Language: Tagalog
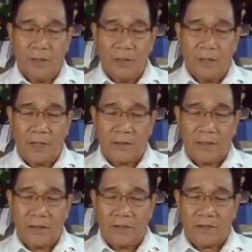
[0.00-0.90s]
inihingi
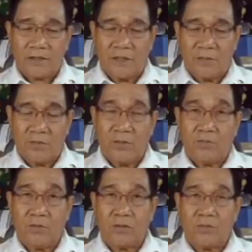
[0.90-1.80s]
natin ang
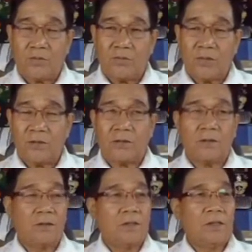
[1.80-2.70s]
16.44
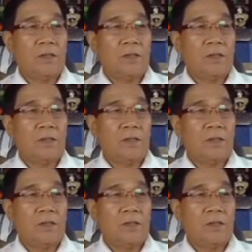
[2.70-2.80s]
billion.